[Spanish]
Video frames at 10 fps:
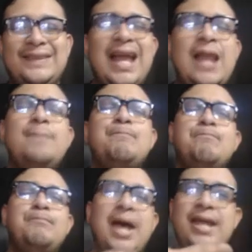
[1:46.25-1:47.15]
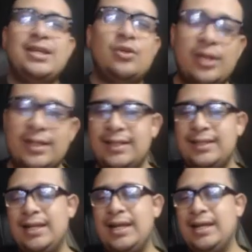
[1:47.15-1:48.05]
tal pánico que
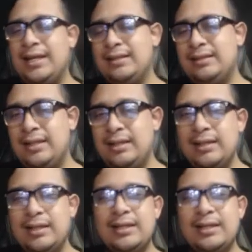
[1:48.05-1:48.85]
tiene la gente